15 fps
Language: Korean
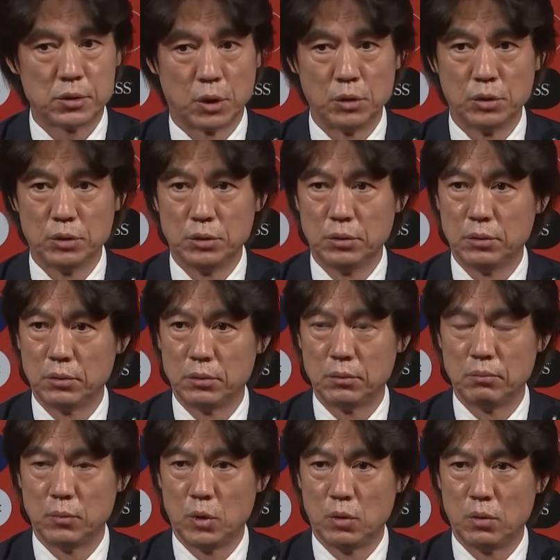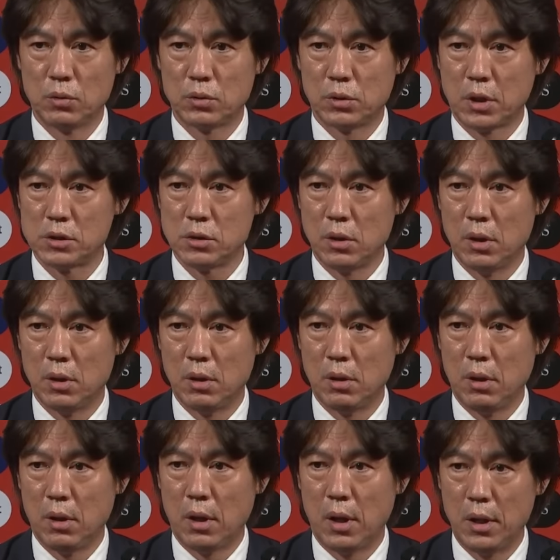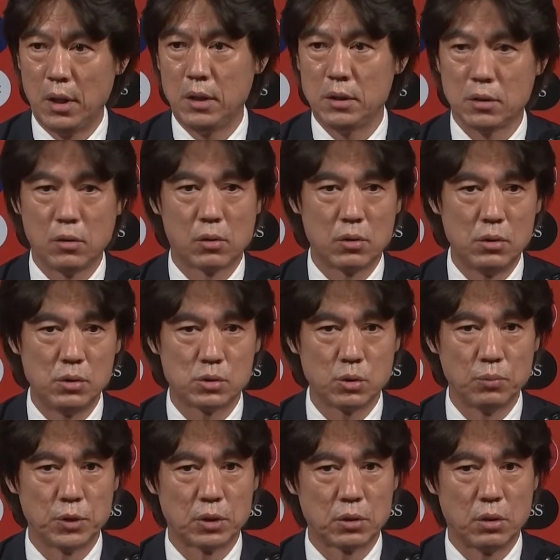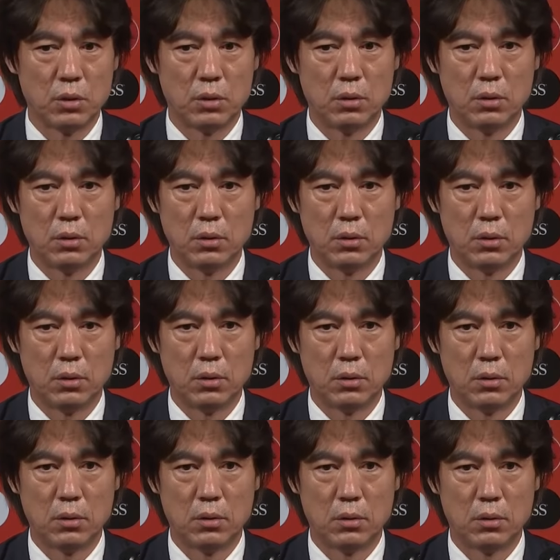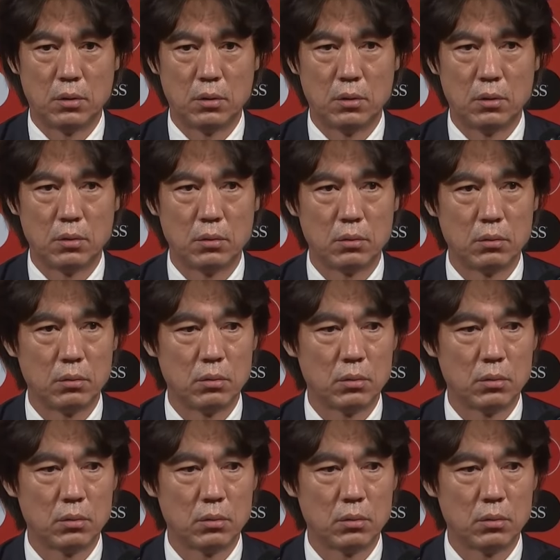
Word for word: 저는 뭐 그래서 아예 이거를 좀 더더 어